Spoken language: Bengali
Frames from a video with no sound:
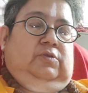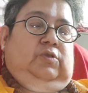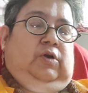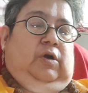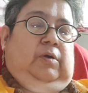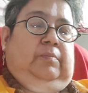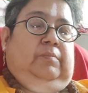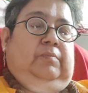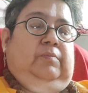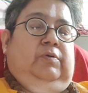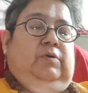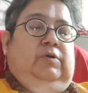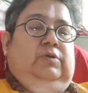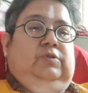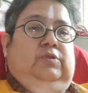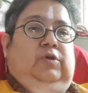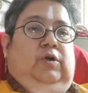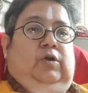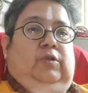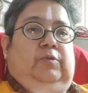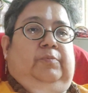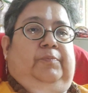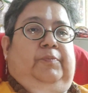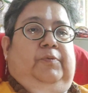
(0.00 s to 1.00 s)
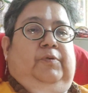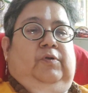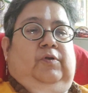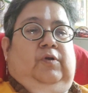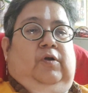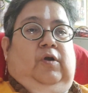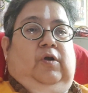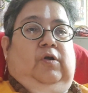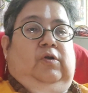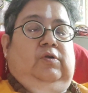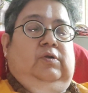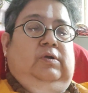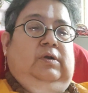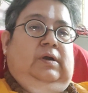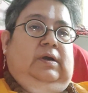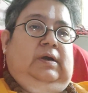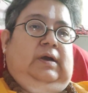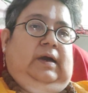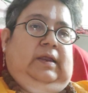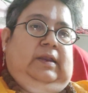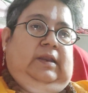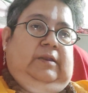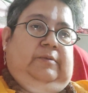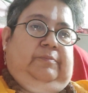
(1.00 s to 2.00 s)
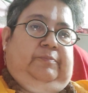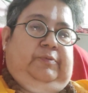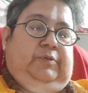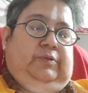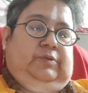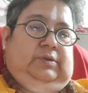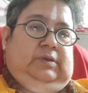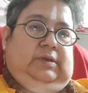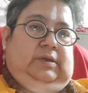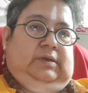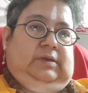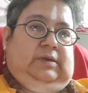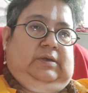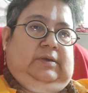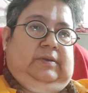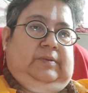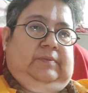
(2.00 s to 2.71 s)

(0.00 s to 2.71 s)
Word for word: দম্ভ দর্প অহংকারের প্রতীক